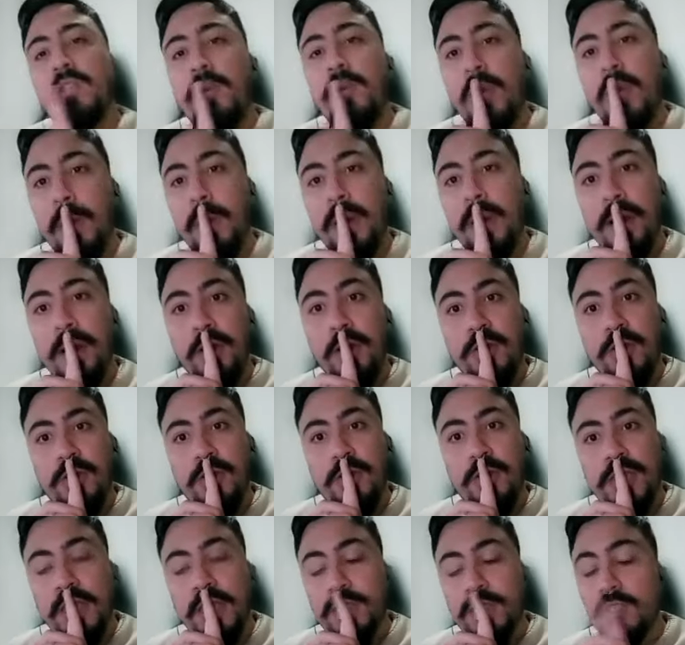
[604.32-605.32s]
la palabra
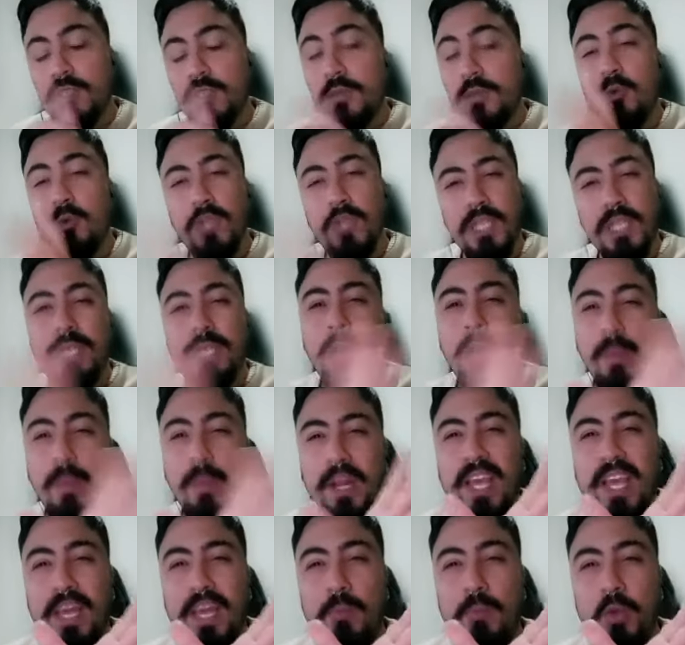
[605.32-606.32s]
consenso, utilizamos la palabra
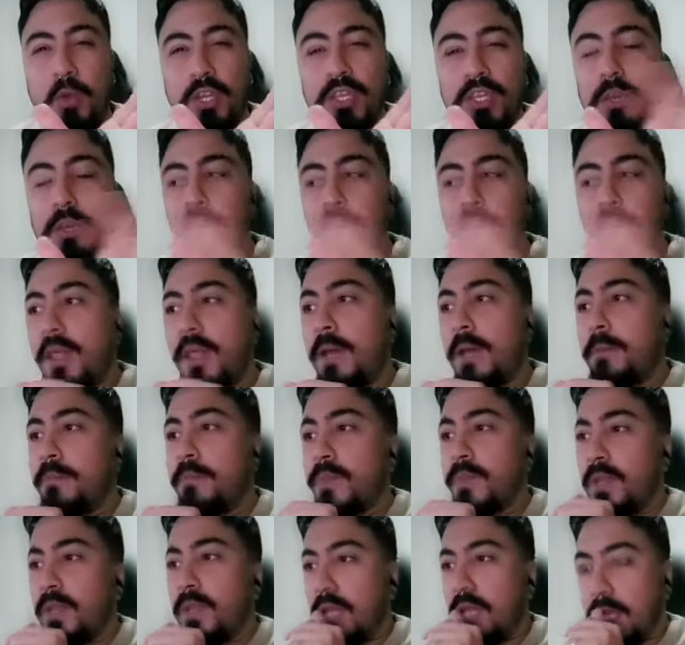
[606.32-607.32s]
hegemonía, en verdad,
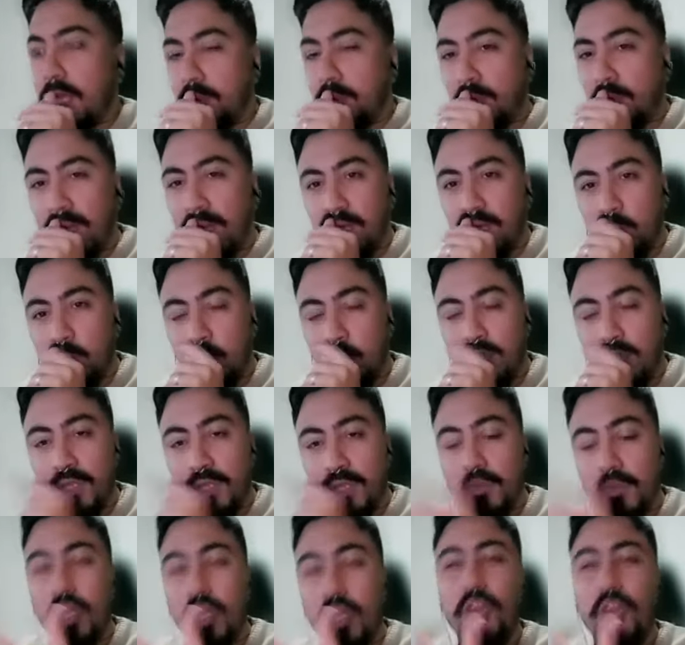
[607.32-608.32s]
que la hegemonía es un
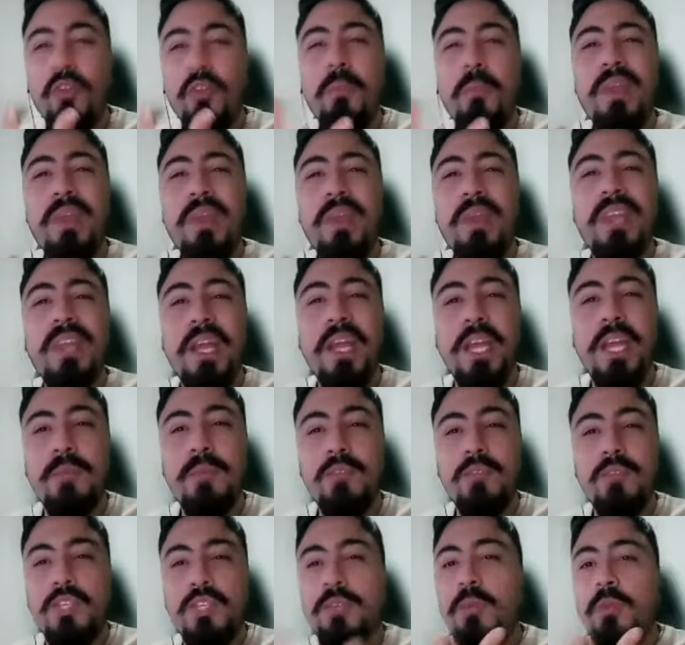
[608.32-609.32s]
concepto que no inventa
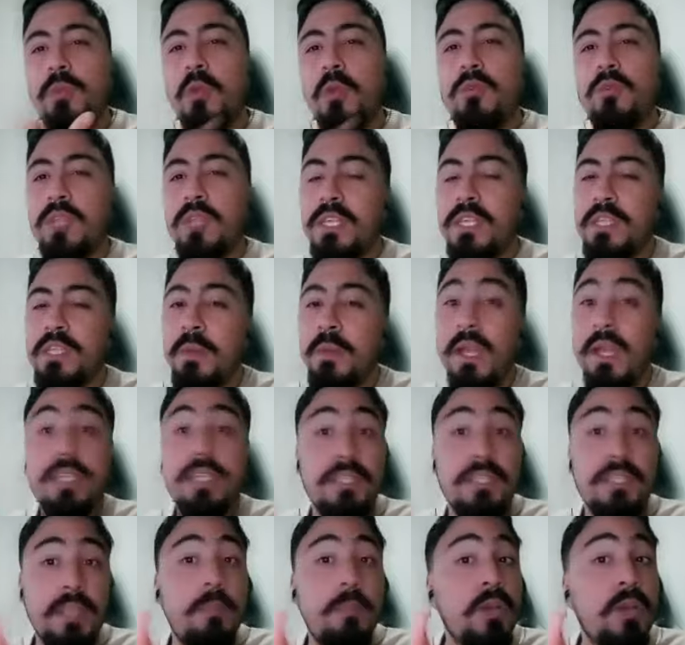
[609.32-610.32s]
Gramsci, pero lo utiliza para las
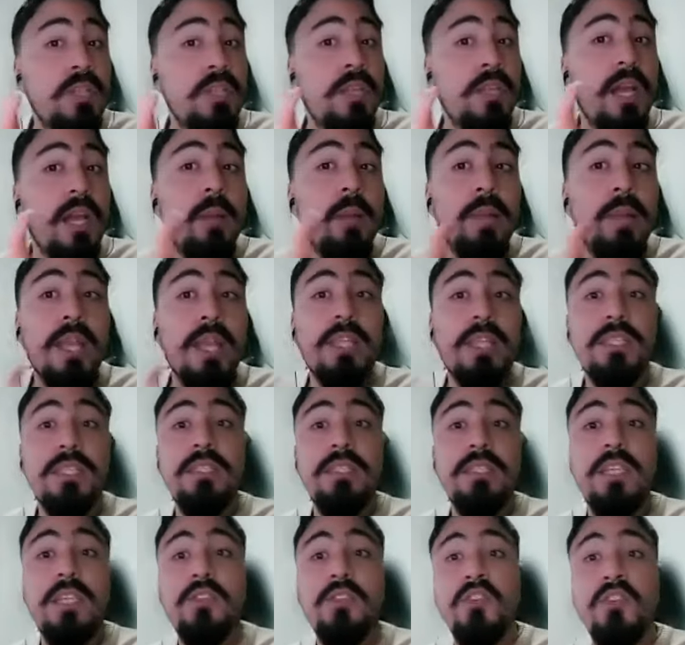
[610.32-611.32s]
ciencias políticas, para las
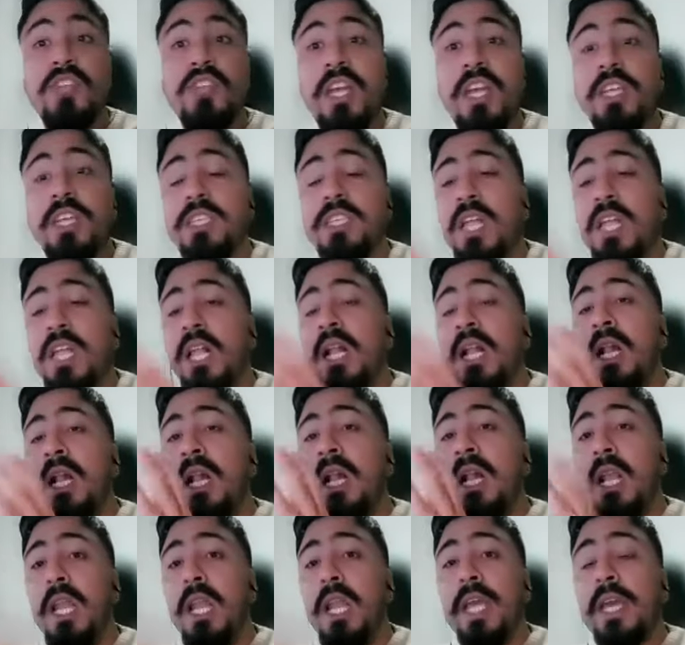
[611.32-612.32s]
ciencias sociales.
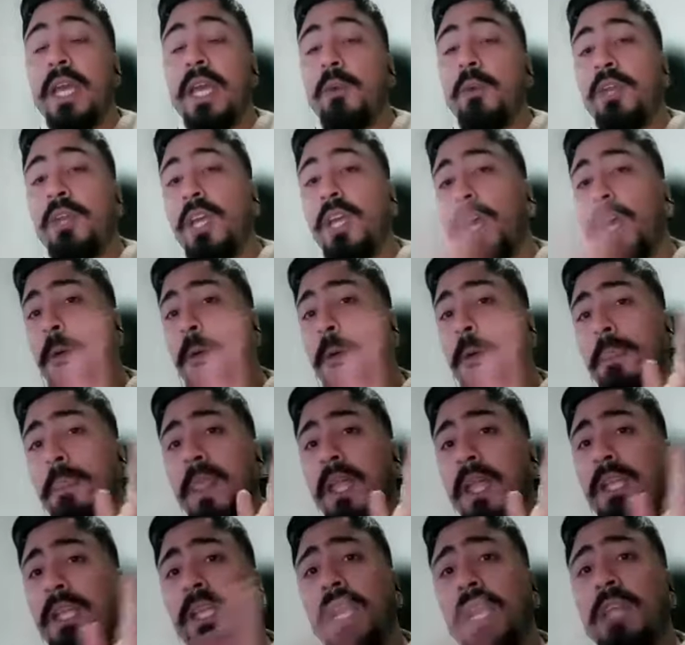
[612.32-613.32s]
Hegemonía,
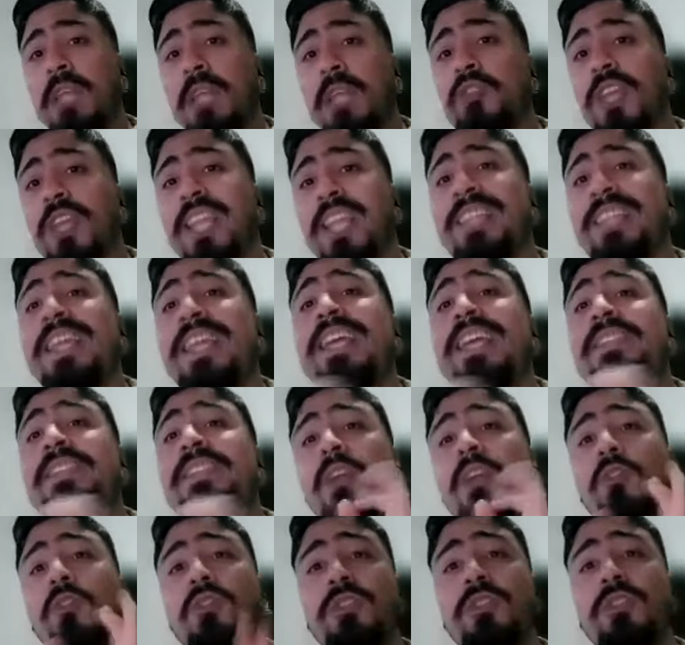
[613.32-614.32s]
relación dialéctica entre
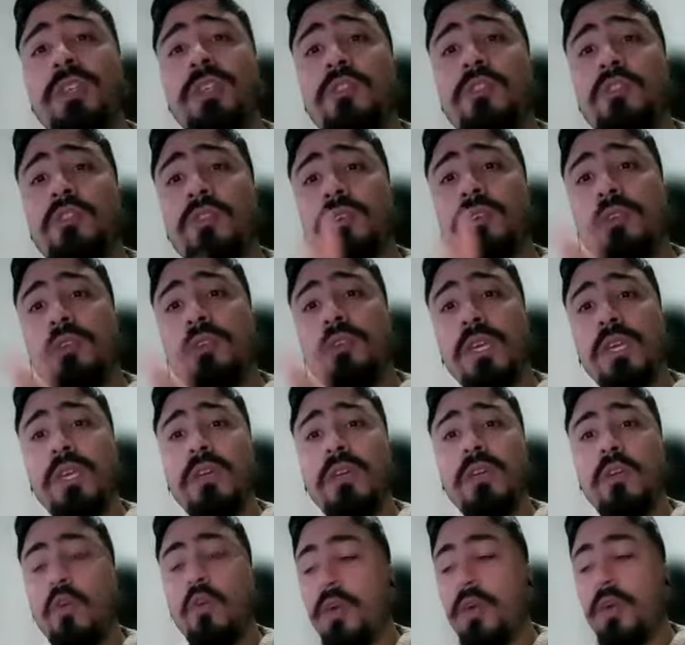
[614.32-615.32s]
consenso y
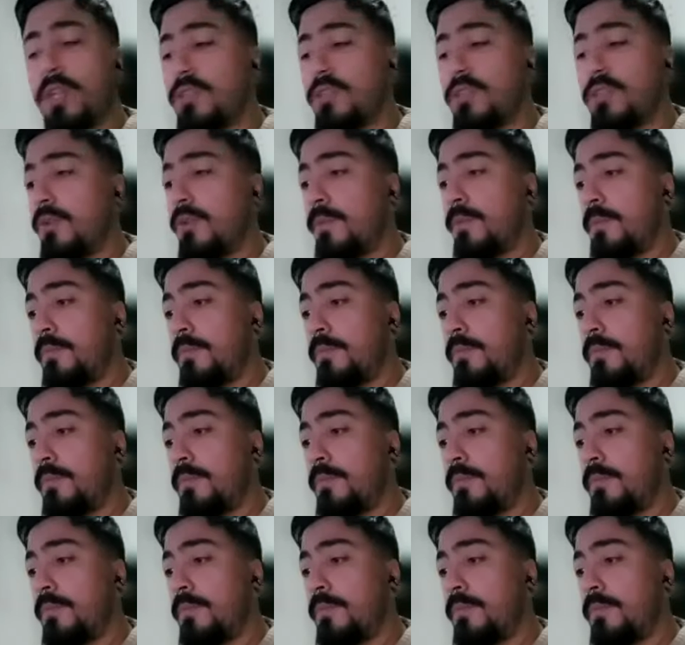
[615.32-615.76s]
coerción.